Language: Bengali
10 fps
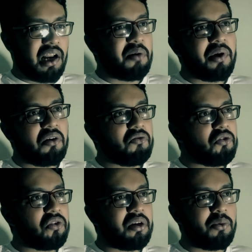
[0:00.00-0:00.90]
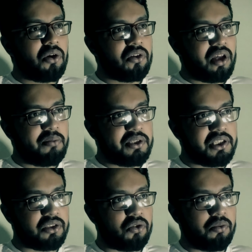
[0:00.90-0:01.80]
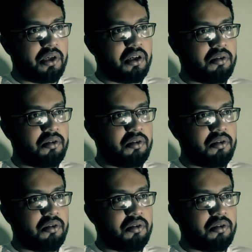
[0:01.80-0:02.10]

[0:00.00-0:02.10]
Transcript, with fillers: হারাবে এখন ফোন দিয়ে বললেও তারা বিশ্বাস করবে না